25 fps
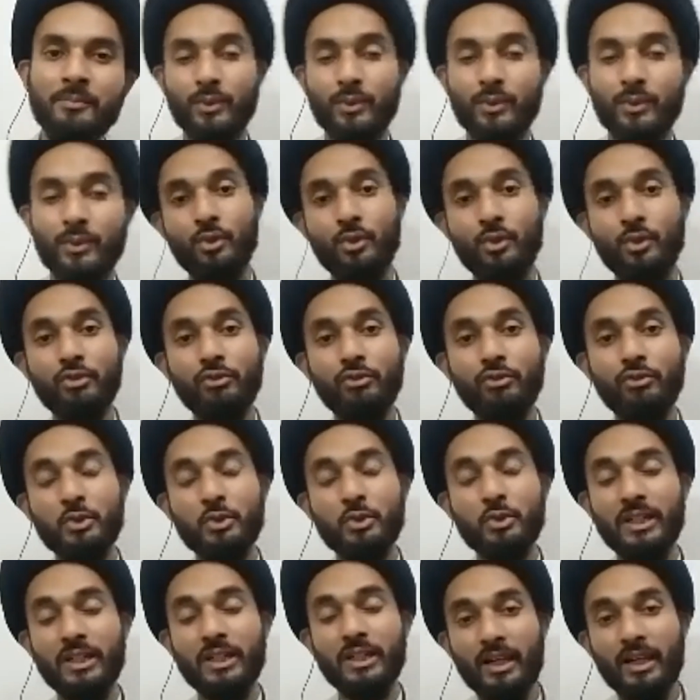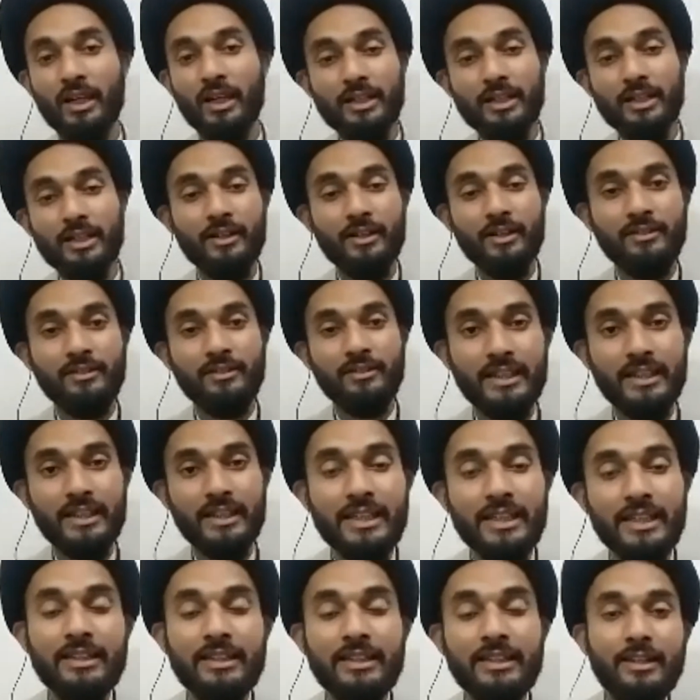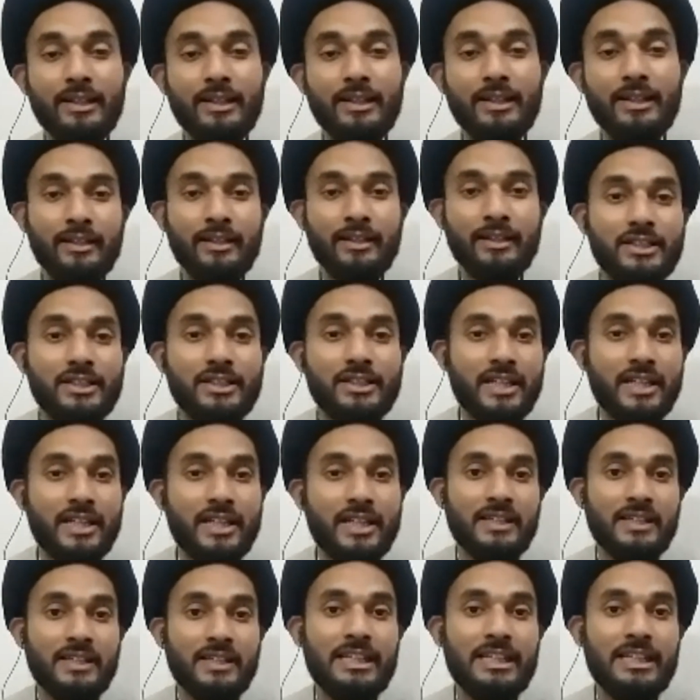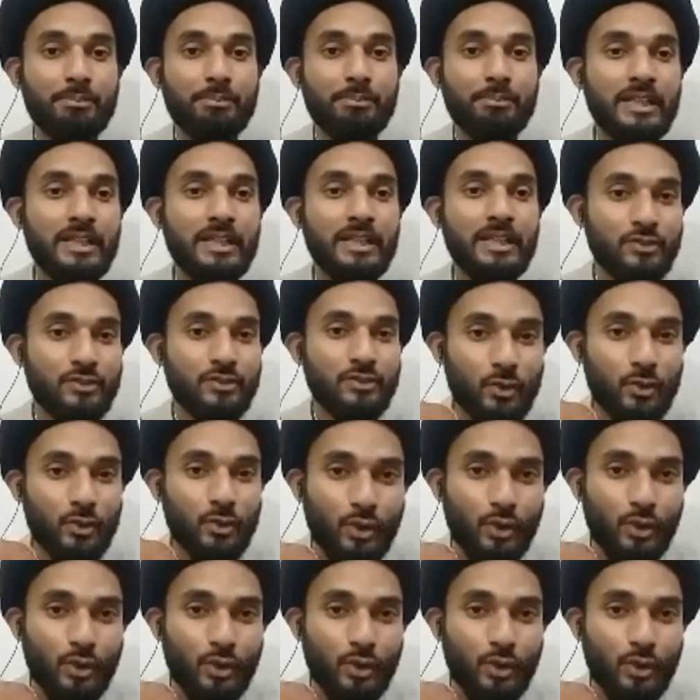तो वो वजूद अता करता है लेकिन अल्लाह ताला जैसे ही अपनी नजरों को